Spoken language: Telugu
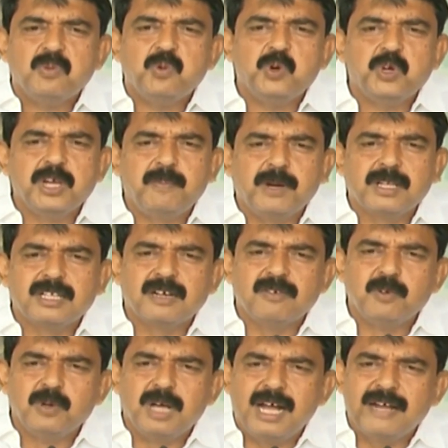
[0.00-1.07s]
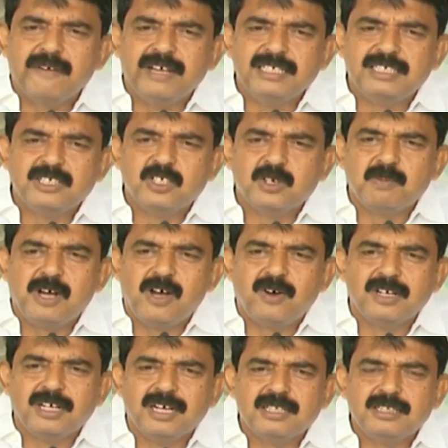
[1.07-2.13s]
ఊగిపోతాడు ఆవేశంతో
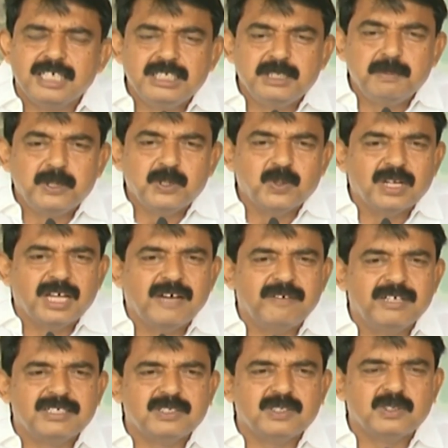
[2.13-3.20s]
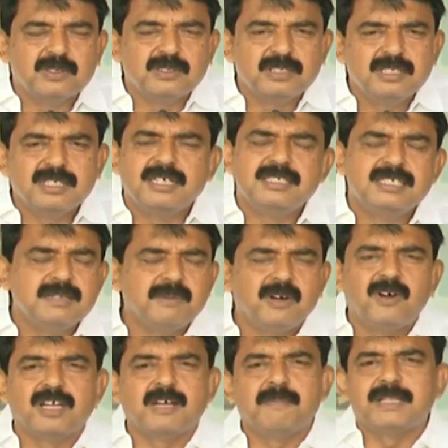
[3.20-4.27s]
మామూలుగా తెచ్చిపెట్టుకున్న ఆవేశంతో ఎందుకంటే సినిమా
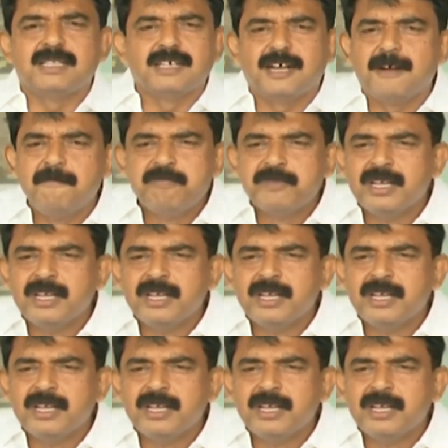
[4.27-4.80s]
వాళ్ళకి పెద్దగా